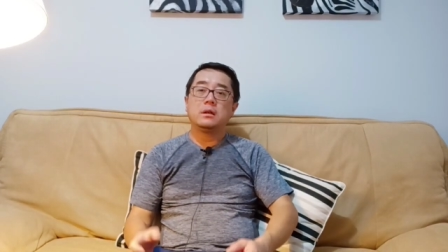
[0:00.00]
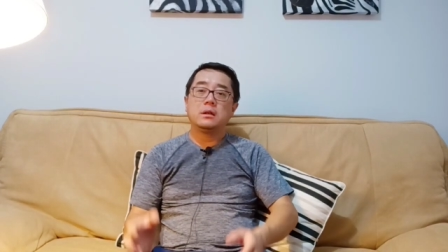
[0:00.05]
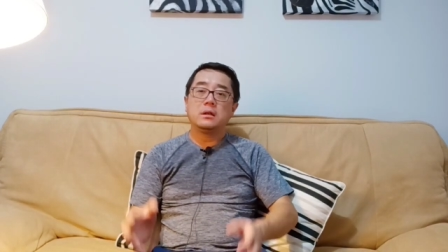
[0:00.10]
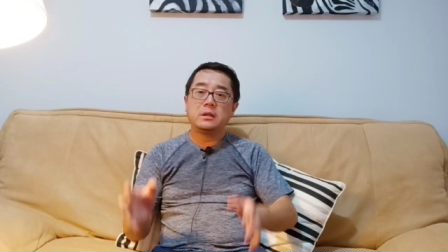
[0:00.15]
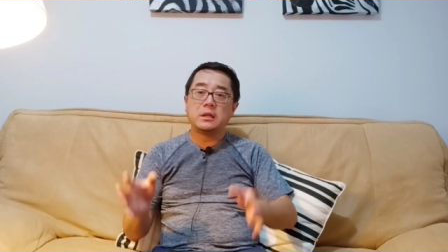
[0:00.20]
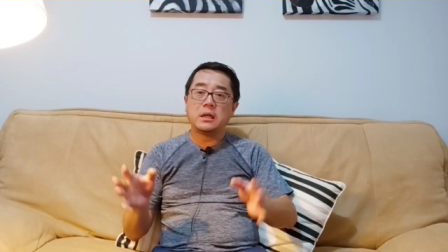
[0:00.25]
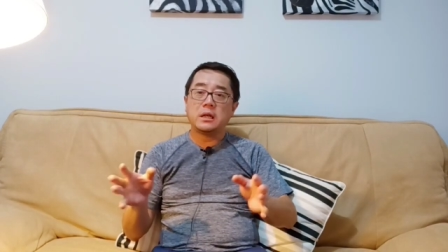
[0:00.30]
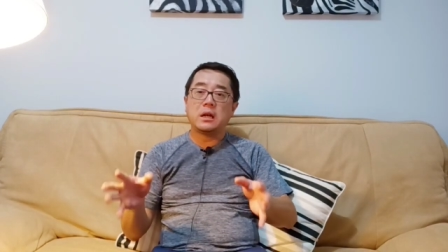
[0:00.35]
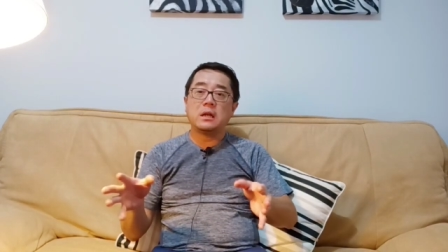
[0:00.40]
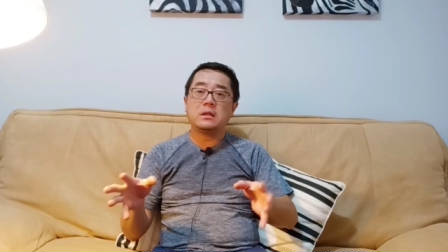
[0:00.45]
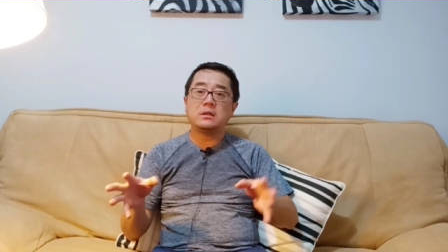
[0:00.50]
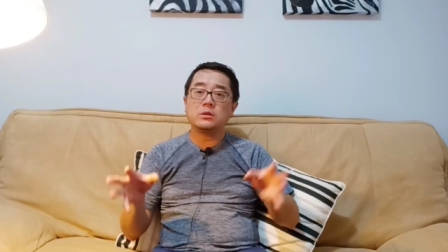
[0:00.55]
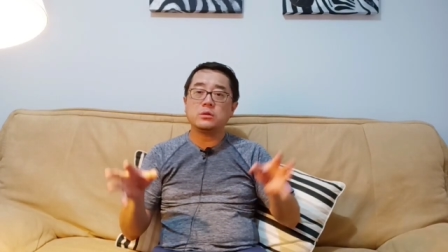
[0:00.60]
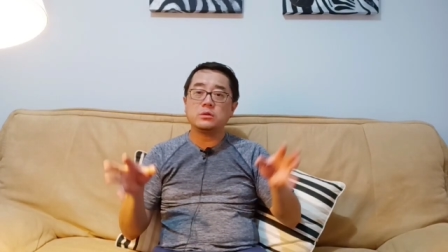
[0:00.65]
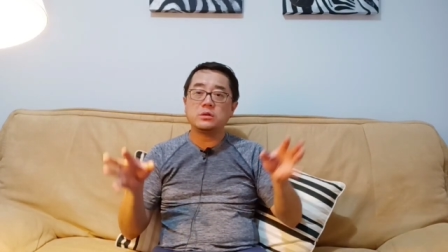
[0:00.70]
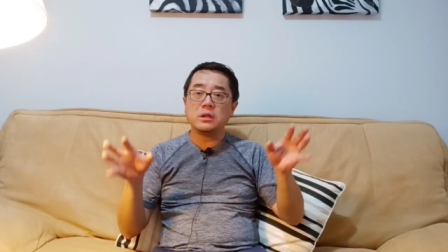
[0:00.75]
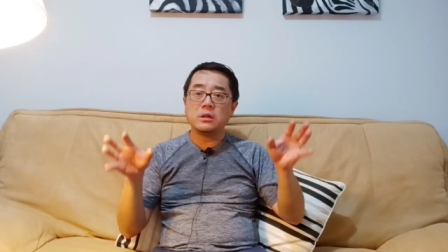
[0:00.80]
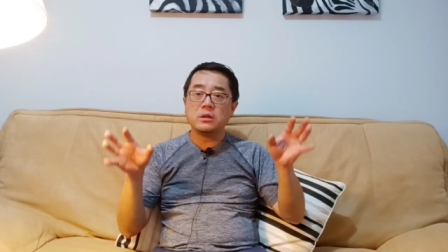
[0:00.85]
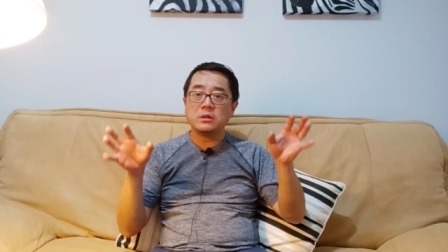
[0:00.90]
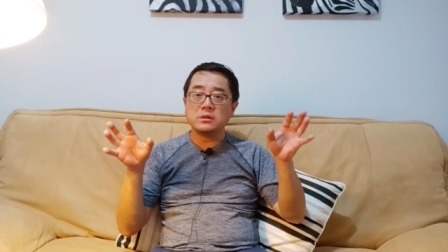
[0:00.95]
点燃之后，
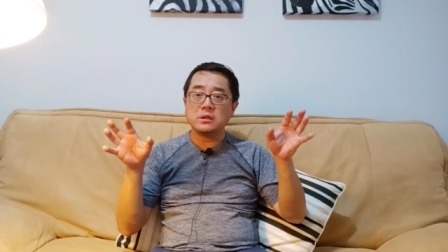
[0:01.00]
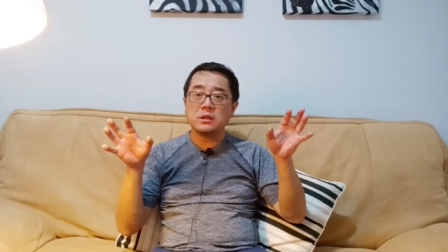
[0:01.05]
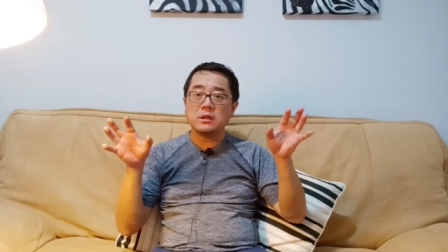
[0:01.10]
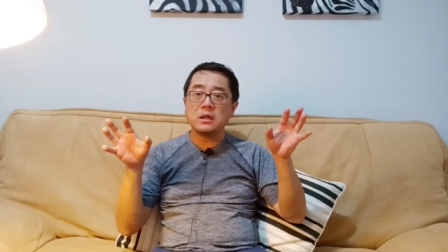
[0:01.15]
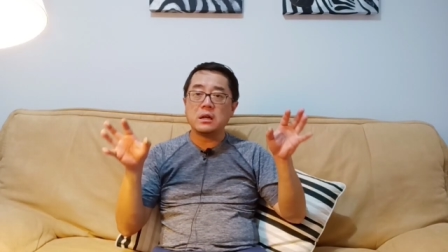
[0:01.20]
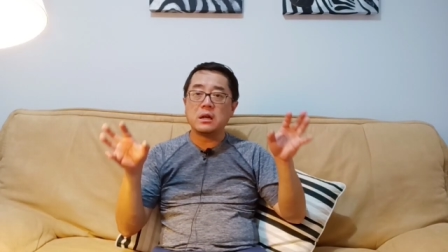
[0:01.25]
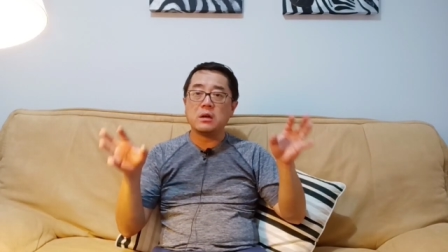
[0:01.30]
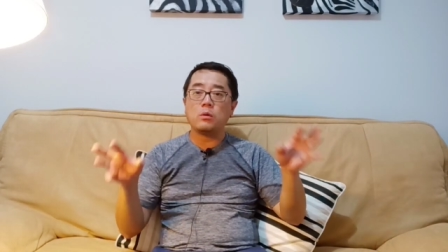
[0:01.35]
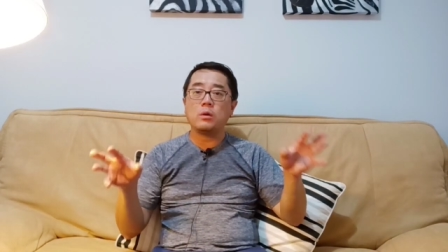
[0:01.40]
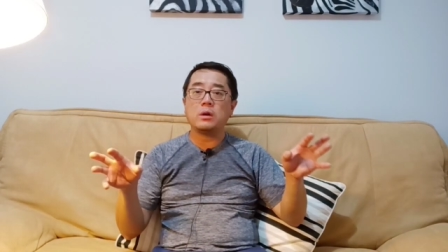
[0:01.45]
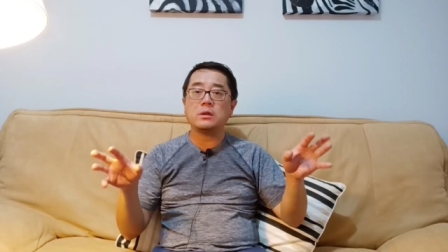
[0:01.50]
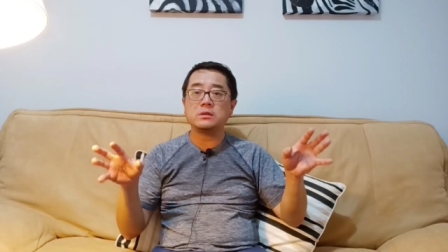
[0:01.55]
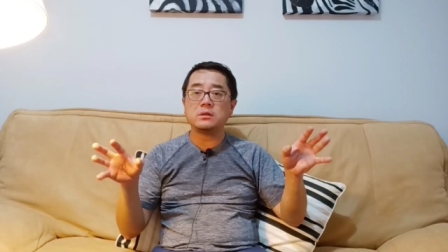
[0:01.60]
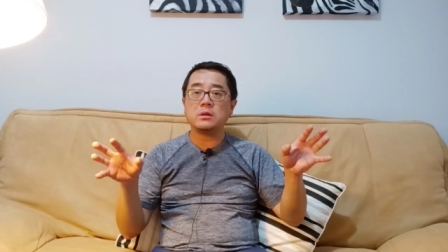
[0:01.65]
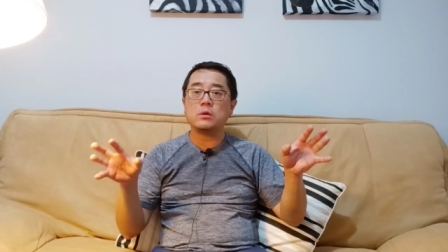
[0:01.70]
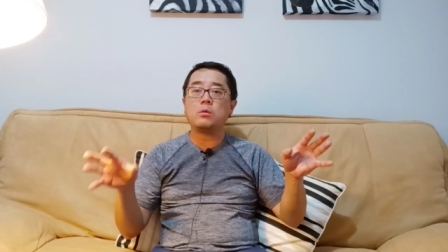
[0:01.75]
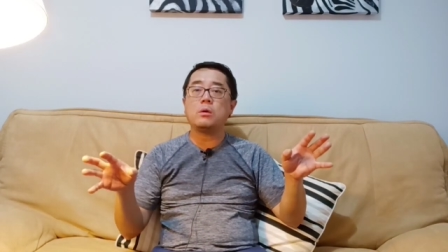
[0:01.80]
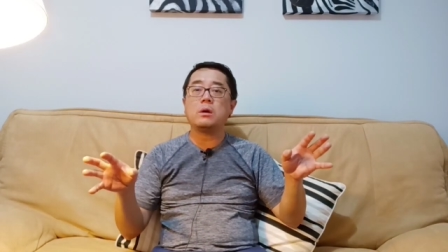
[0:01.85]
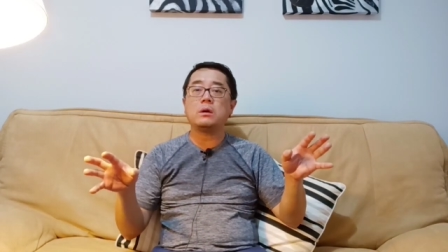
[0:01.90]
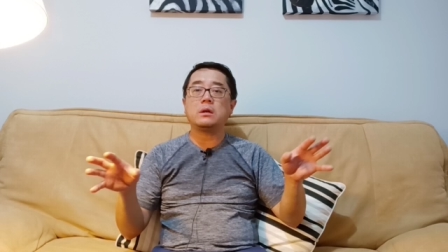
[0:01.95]
这棵森林很快烧
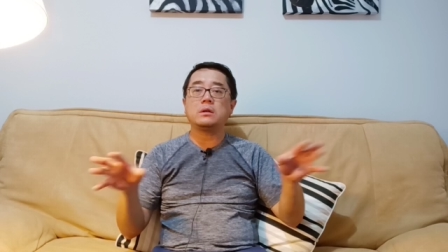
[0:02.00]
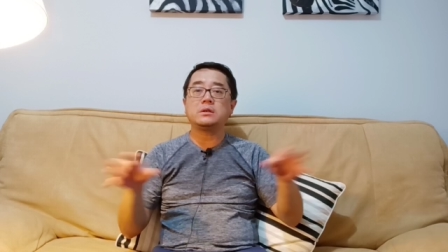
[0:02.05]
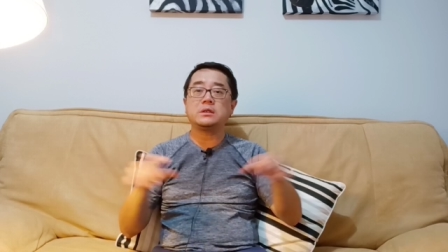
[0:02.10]
光了，